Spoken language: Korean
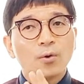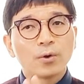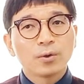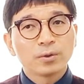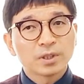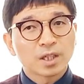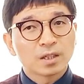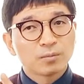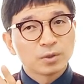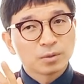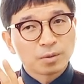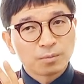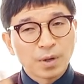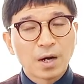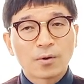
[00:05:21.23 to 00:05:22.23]
호의호식하는
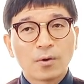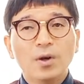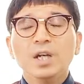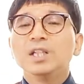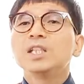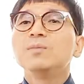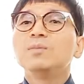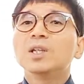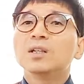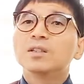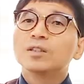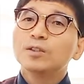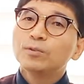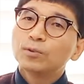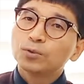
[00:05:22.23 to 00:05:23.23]
모습을 보았고
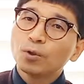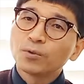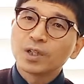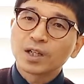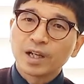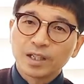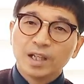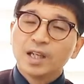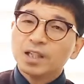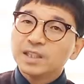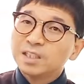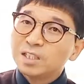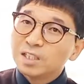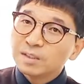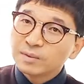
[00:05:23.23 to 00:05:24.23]
심지어는 그 후손들까지
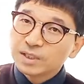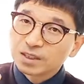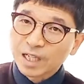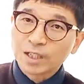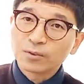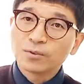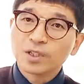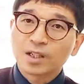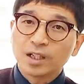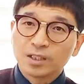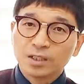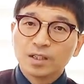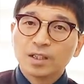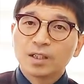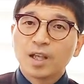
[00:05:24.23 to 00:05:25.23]
지금 그
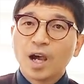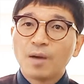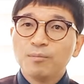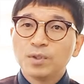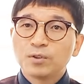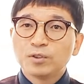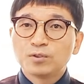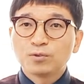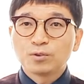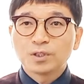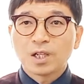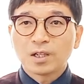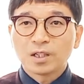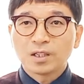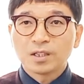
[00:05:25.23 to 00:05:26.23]
자손들까지 대한민국의 주류
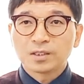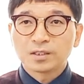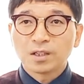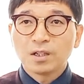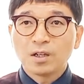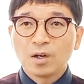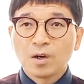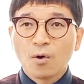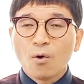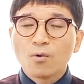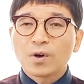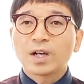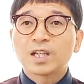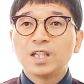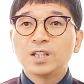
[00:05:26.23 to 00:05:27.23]
세력이 되어서
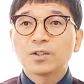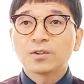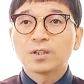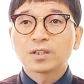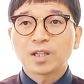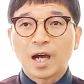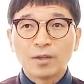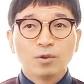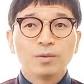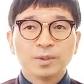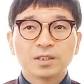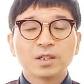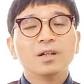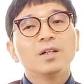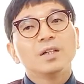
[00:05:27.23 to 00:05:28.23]
온갖 기득권을 다
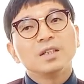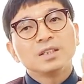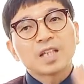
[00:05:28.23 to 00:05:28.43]
누리면서